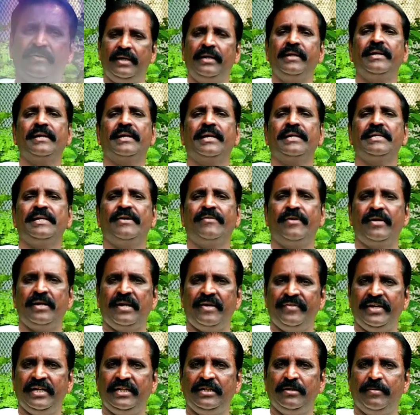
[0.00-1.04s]
இளையராஜாவுடன்
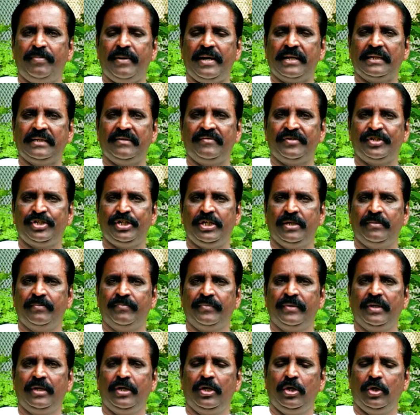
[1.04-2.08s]
நான் வியந்து பார்த்த விஷயம்
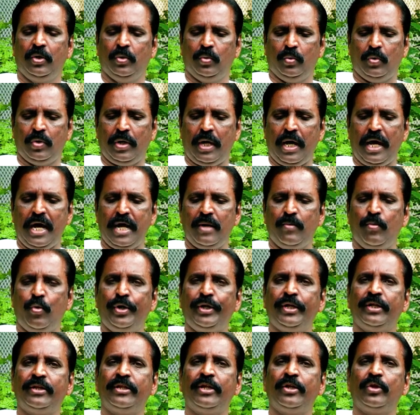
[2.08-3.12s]
ஒரு
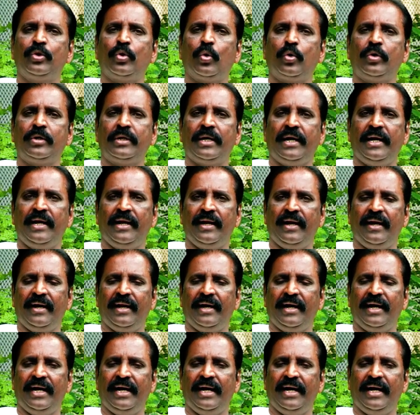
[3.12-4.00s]
ஹார்மோனியத்தை தொட்டால்